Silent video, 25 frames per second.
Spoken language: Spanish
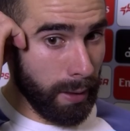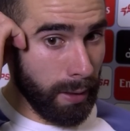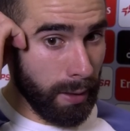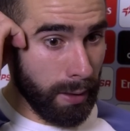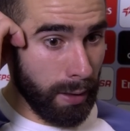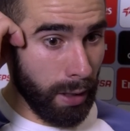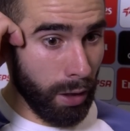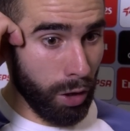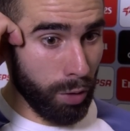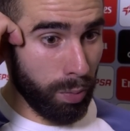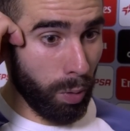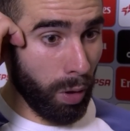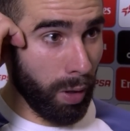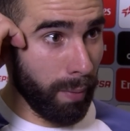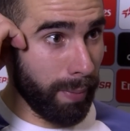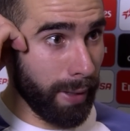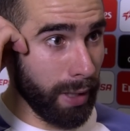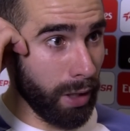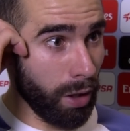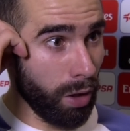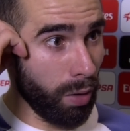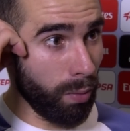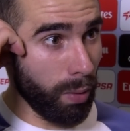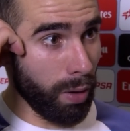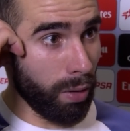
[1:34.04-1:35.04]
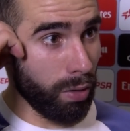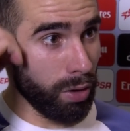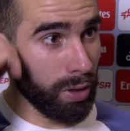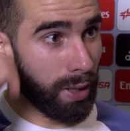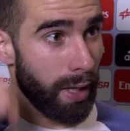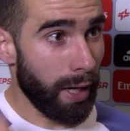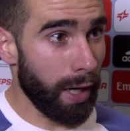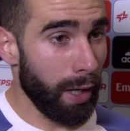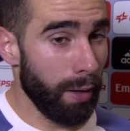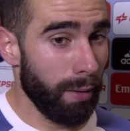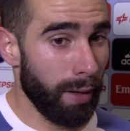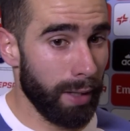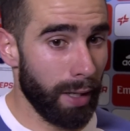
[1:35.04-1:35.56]
se nos pone el partido muy costa
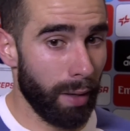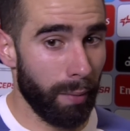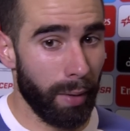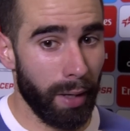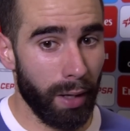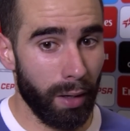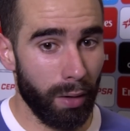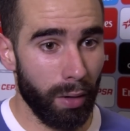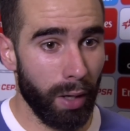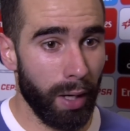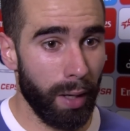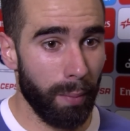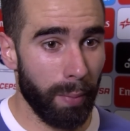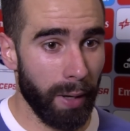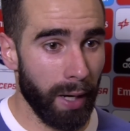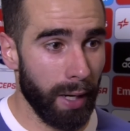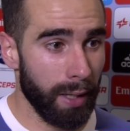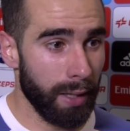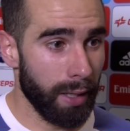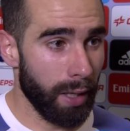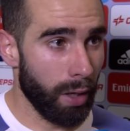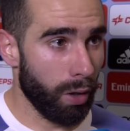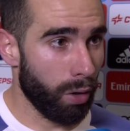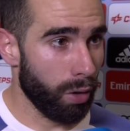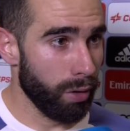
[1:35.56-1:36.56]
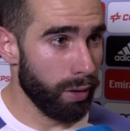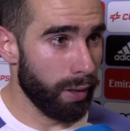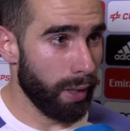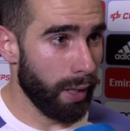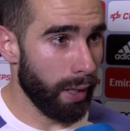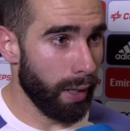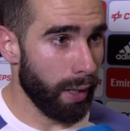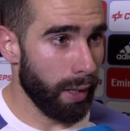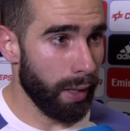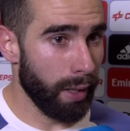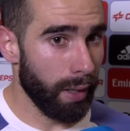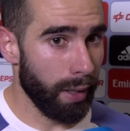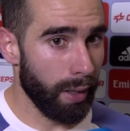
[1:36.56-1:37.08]
arriba, también con el penalti en
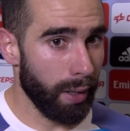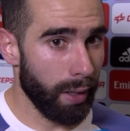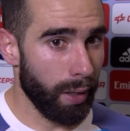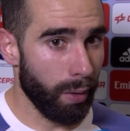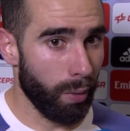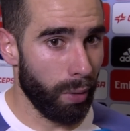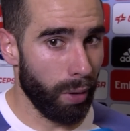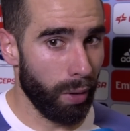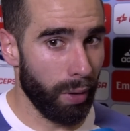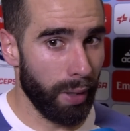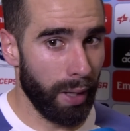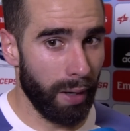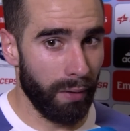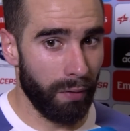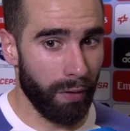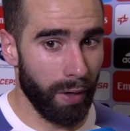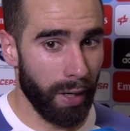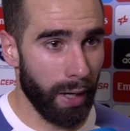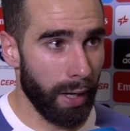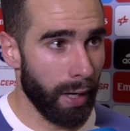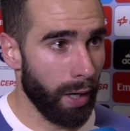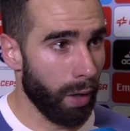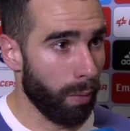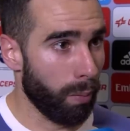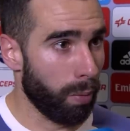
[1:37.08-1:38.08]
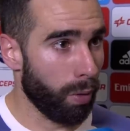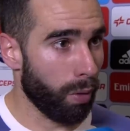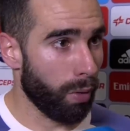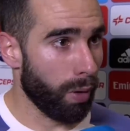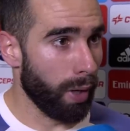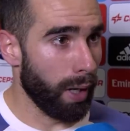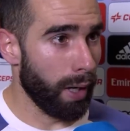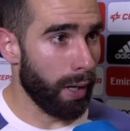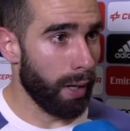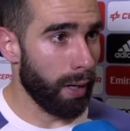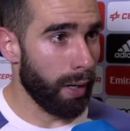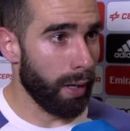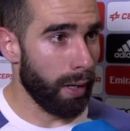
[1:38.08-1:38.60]
contra y, bueno, ya al final era un poco
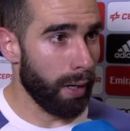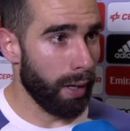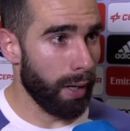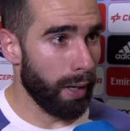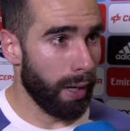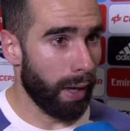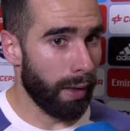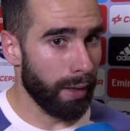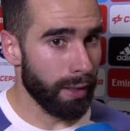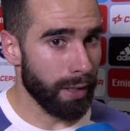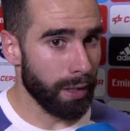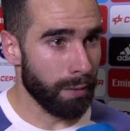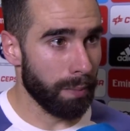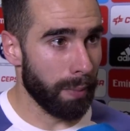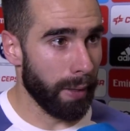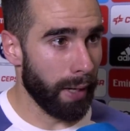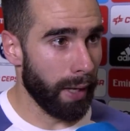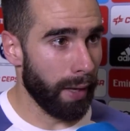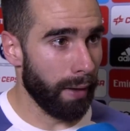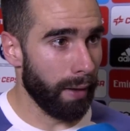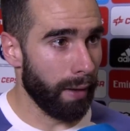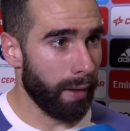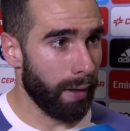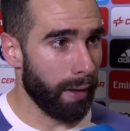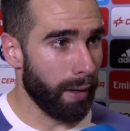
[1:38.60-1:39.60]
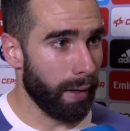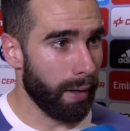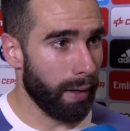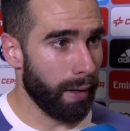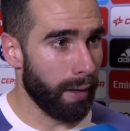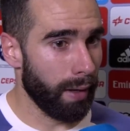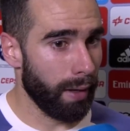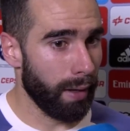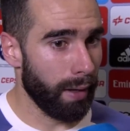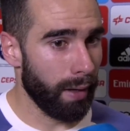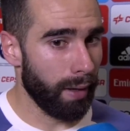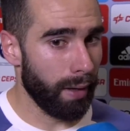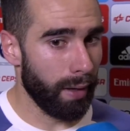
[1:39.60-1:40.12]
a, la
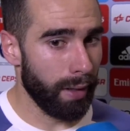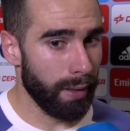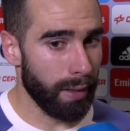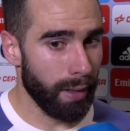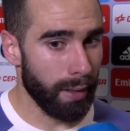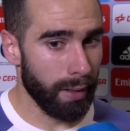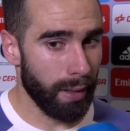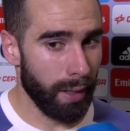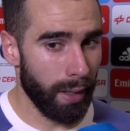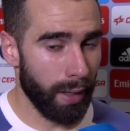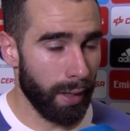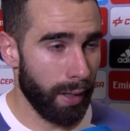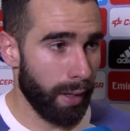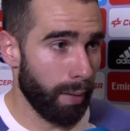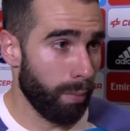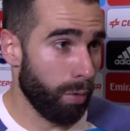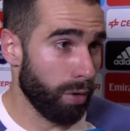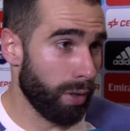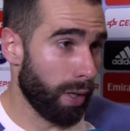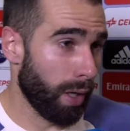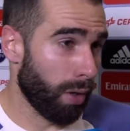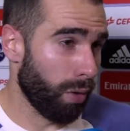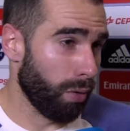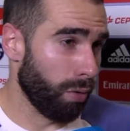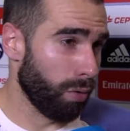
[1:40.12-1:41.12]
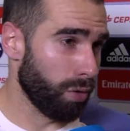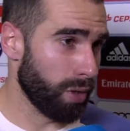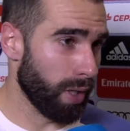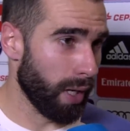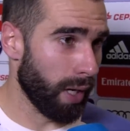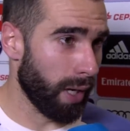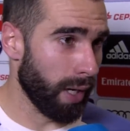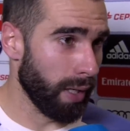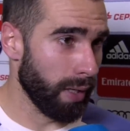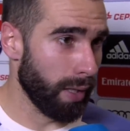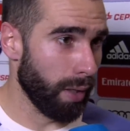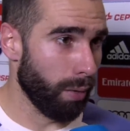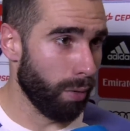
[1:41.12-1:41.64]
desesperada, a, intentar remontar con nuestra
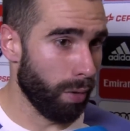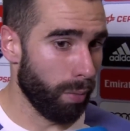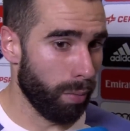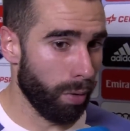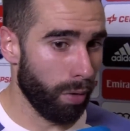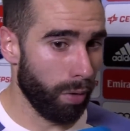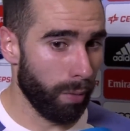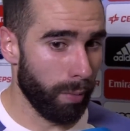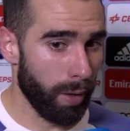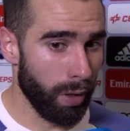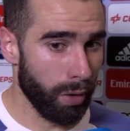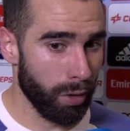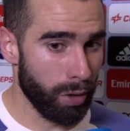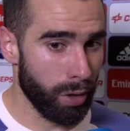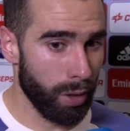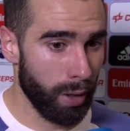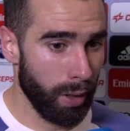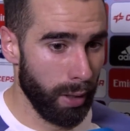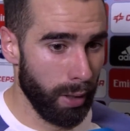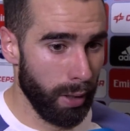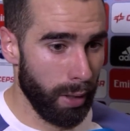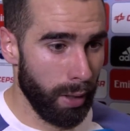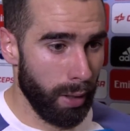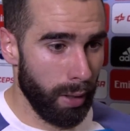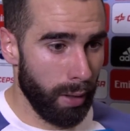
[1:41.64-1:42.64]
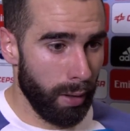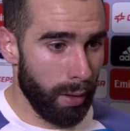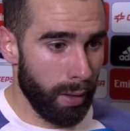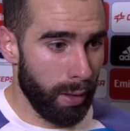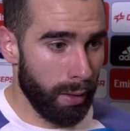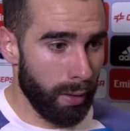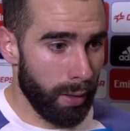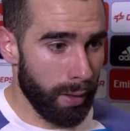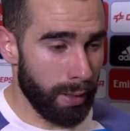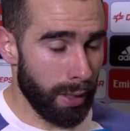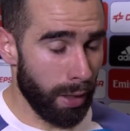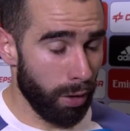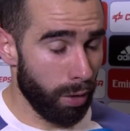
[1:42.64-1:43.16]
gente y bueno, por lo menos
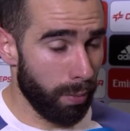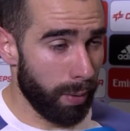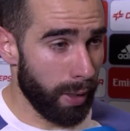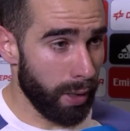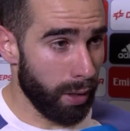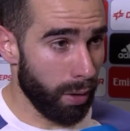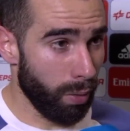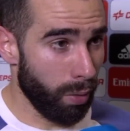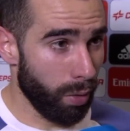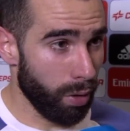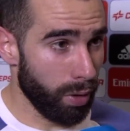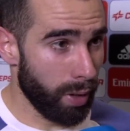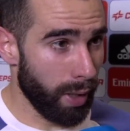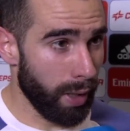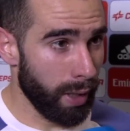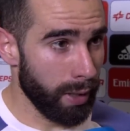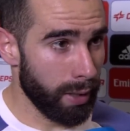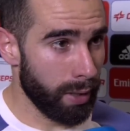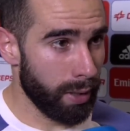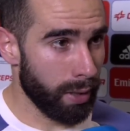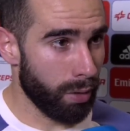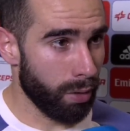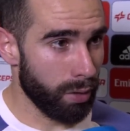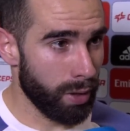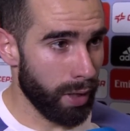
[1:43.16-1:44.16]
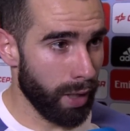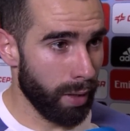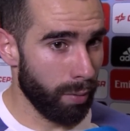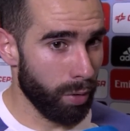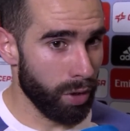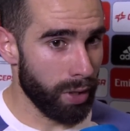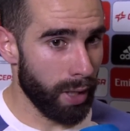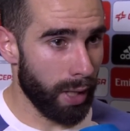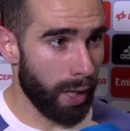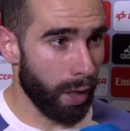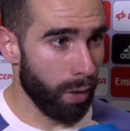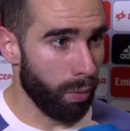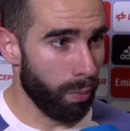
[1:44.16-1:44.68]
estando partido 1-3 conseguimos
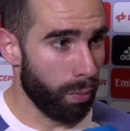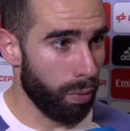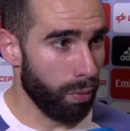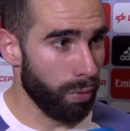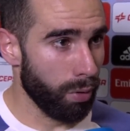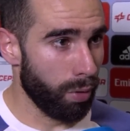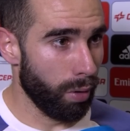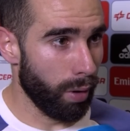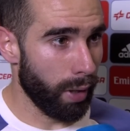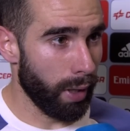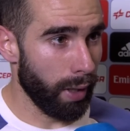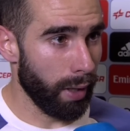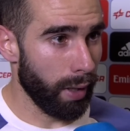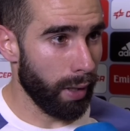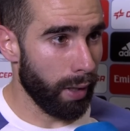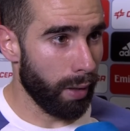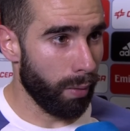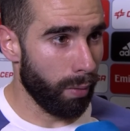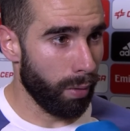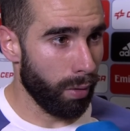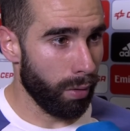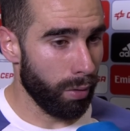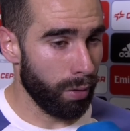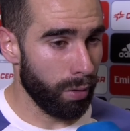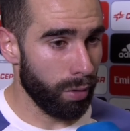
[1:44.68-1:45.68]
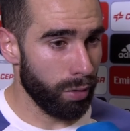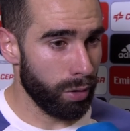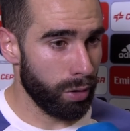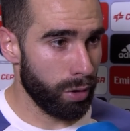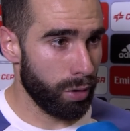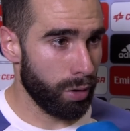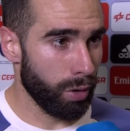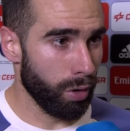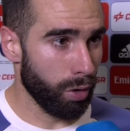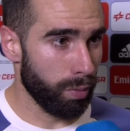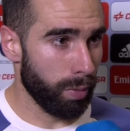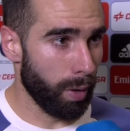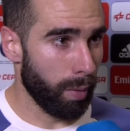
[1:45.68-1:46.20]
sacar un punto que, como
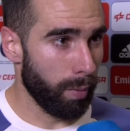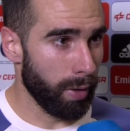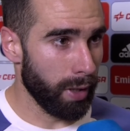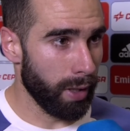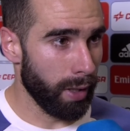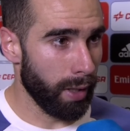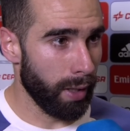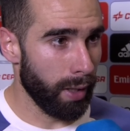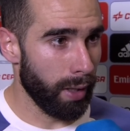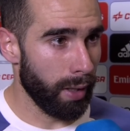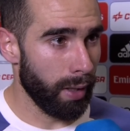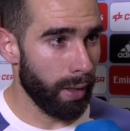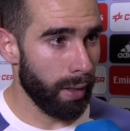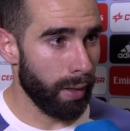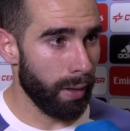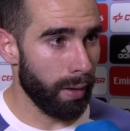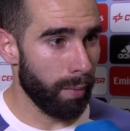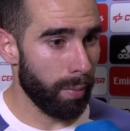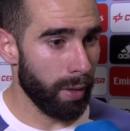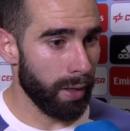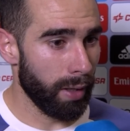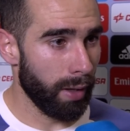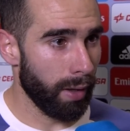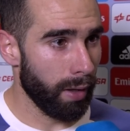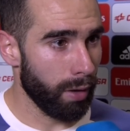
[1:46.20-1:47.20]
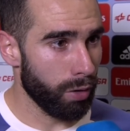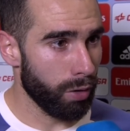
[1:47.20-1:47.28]
nos, permite depender de